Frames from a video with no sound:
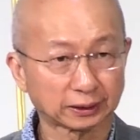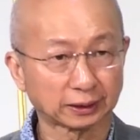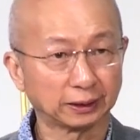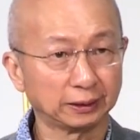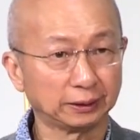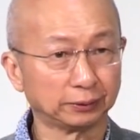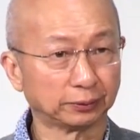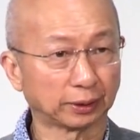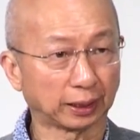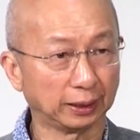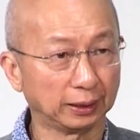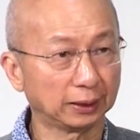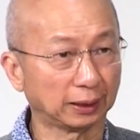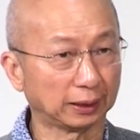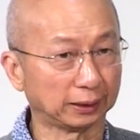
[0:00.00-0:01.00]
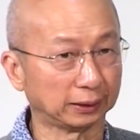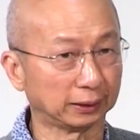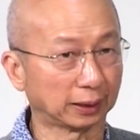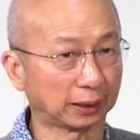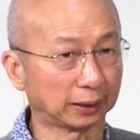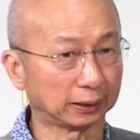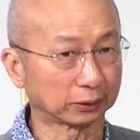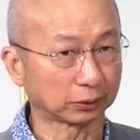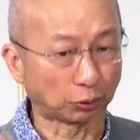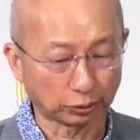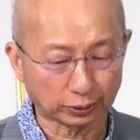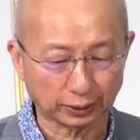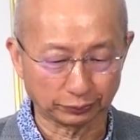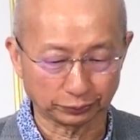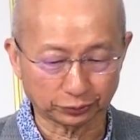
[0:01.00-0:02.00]
gawin ito upang
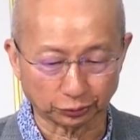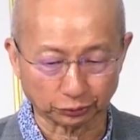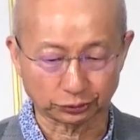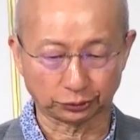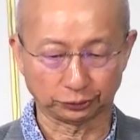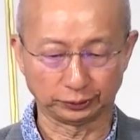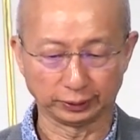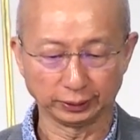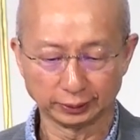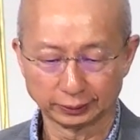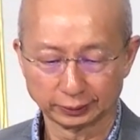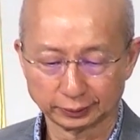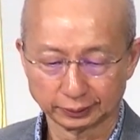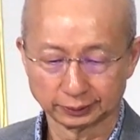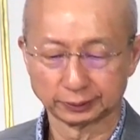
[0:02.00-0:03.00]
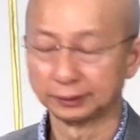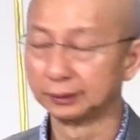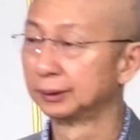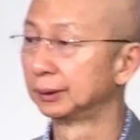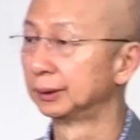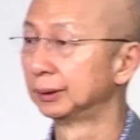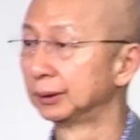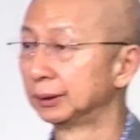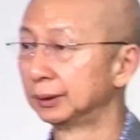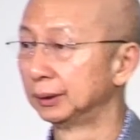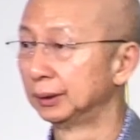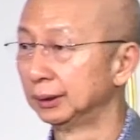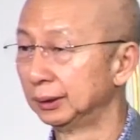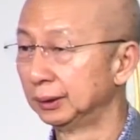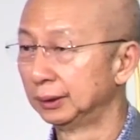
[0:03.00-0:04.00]
mapatawad ang uh, mga kasalanan na
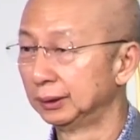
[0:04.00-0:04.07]
ginawa.